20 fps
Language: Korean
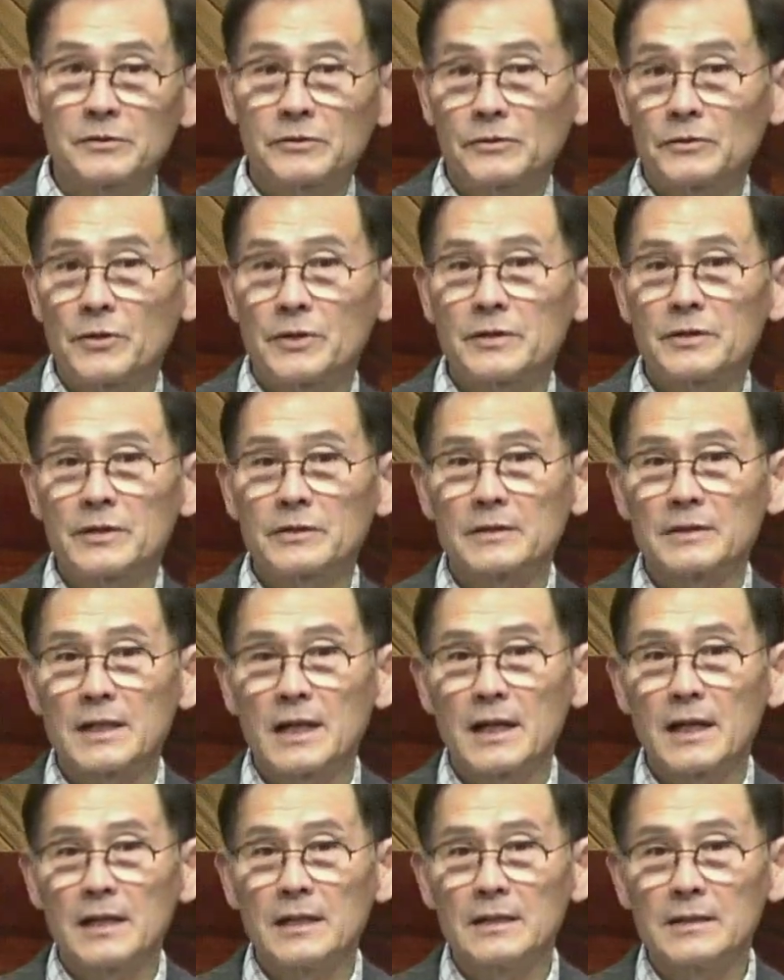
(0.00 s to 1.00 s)
수도
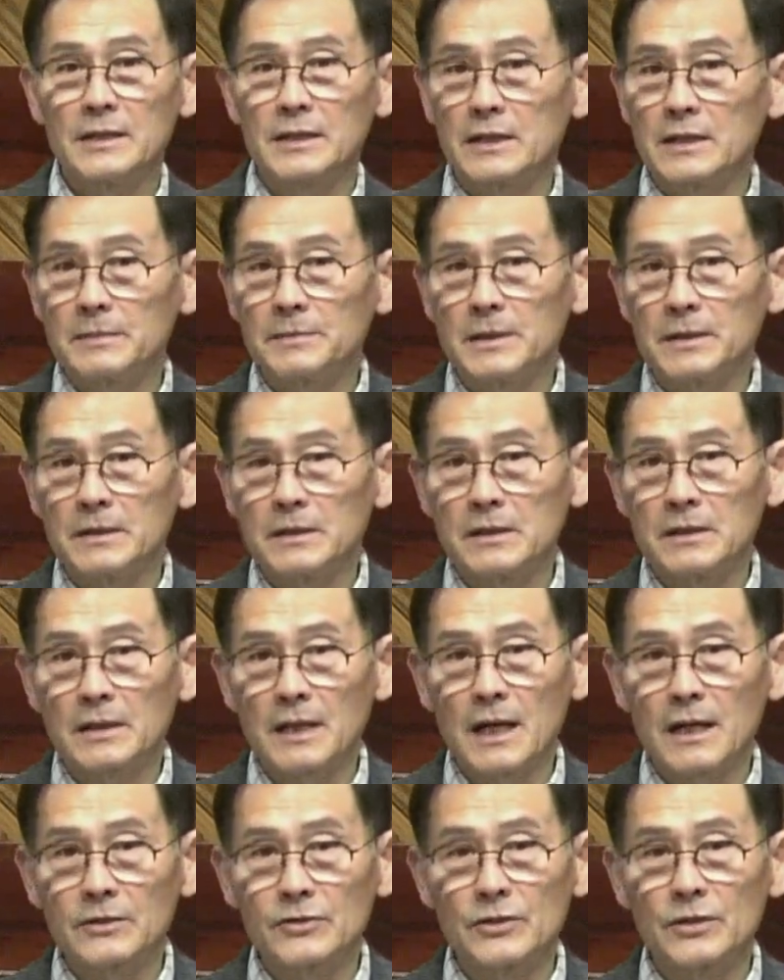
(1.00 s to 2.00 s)
있었으나 지금은
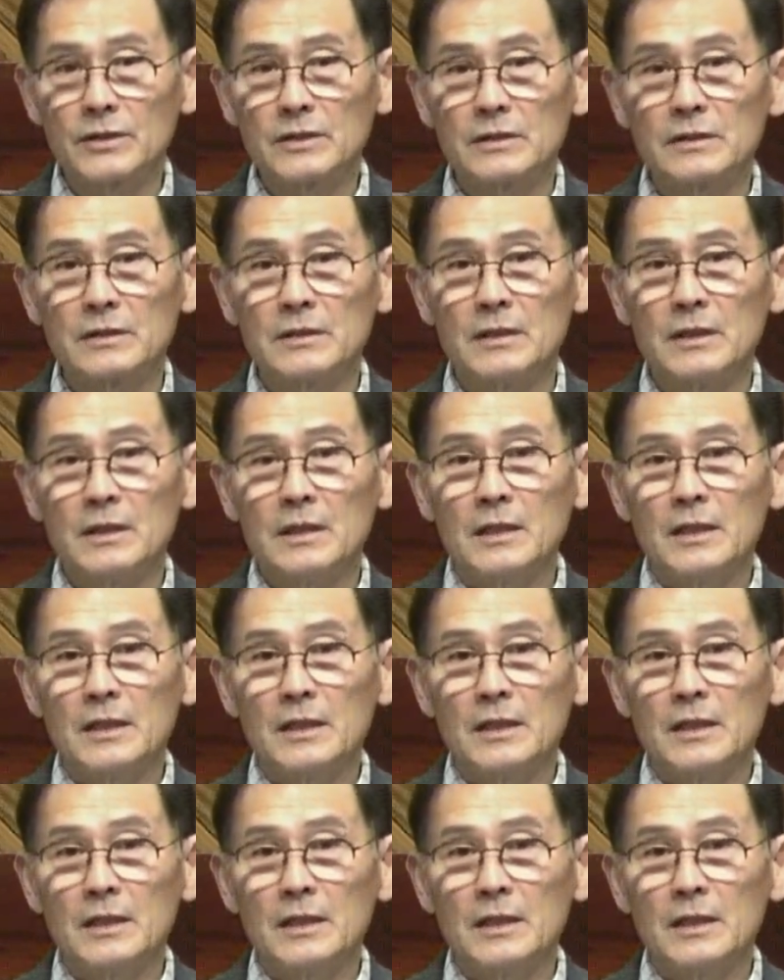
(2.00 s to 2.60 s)
그가 귀신을